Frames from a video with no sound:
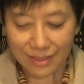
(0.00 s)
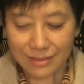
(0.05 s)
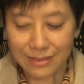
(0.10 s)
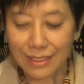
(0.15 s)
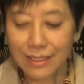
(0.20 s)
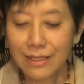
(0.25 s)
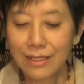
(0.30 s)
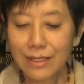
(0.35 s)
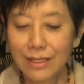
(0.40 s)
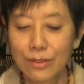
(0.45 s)

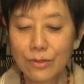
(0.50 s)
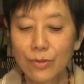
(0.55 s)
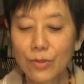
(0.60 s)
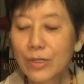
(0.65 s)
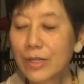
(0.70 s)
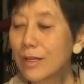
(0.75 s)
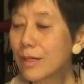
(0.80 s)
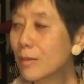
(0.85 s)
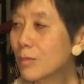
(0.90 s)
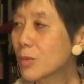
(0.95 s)
でこ
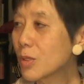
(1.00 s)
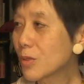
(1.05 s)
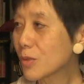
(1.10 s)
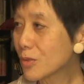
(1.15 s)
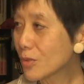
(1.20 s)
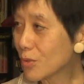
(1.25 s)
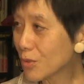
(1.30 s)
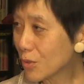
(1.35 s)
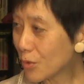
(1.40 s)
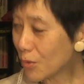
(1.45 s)
れはも
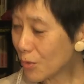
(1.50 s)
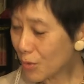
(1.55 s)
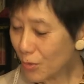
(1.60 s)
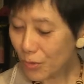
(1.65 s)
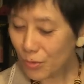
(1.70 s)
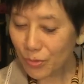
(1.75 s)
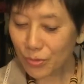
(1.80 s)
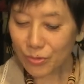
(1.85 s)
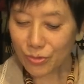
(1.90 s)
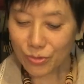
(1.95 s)
う
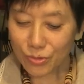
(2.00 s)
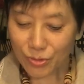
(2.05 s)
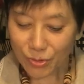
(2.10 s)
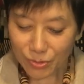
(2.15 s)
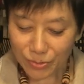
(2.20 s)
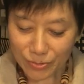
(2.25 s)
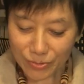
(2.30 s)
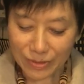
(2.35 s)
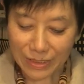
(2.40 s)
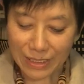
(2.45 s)
ど,
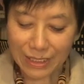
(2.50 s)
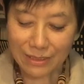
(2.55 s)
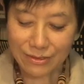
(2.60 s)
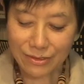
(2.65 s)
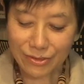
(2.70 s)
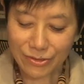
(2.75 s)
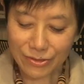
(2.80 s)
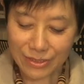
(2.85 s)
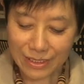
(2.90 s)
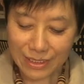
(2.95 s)
どんな
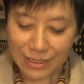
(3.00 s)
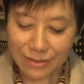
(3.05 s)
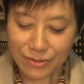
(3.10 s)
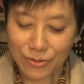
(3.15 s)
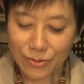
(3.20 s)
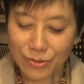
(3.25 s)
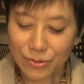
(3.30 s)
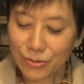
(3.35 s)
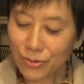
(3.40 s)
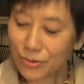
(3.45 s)
国
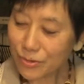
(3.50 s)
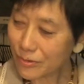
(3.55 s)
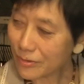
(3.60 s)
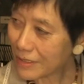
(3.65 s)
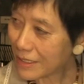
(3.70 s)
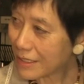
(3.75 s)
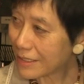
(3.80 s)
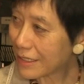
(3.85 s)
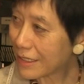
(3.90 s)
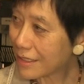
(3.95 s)
のど
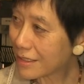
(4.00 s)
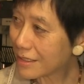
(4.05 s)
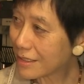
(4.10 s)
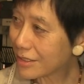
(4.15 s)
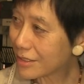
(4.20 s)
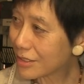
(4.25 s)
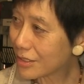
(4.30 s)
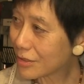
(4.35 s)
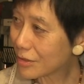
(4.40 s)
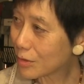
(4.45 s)
んな歴
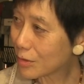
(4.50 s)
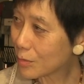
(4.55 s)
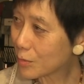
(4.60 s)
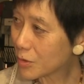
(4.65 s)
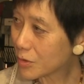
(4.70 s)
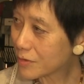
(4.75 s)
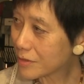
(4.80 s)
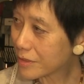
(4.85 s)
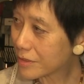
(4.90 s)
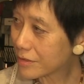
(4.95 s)
史を
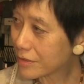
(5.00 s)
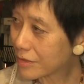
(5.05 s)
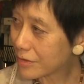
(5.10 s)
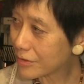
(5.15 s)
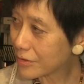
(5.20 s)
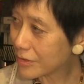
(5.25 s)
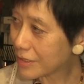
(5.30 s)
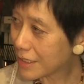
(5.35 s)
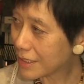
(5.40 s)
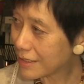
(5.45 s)
持つ
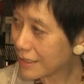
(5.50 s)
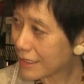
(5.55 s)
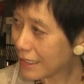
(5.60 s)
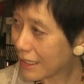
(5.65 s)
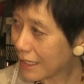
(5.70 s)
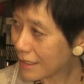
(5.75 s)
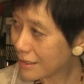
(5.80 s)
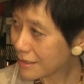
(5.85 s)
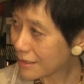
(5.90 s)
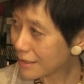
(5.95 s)
国
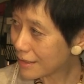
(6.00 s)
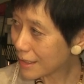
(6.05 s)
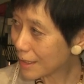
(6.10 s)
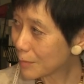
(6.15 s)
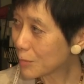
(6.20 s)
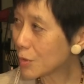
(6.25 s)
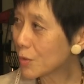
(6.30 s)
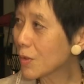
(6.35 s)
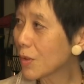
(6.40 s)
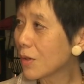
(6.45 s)
であっても、